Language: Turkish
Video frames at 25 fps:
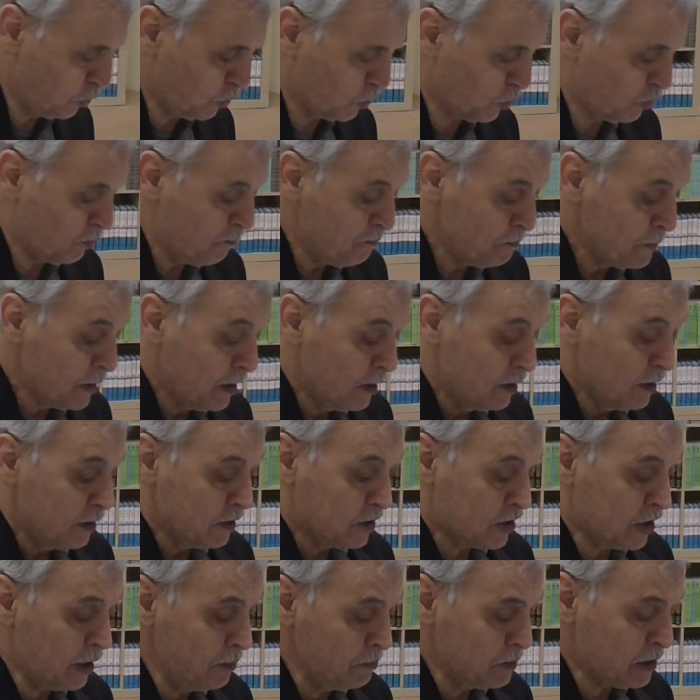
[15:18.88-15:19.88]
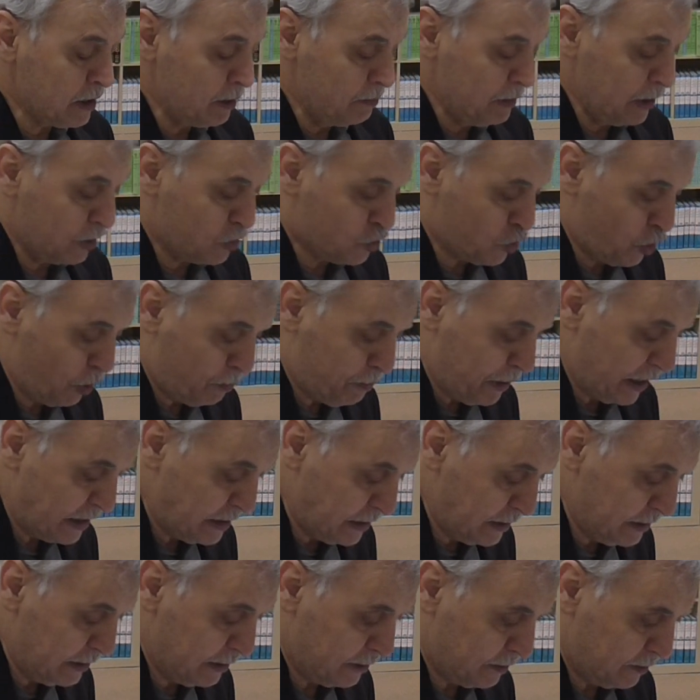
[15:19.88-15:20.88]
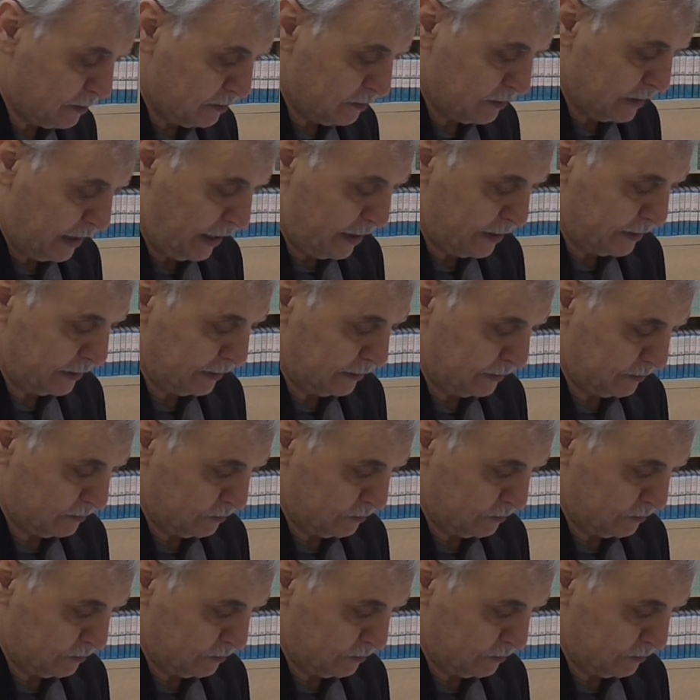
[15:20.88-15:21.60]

doğru. Kim ki bir köpeği yani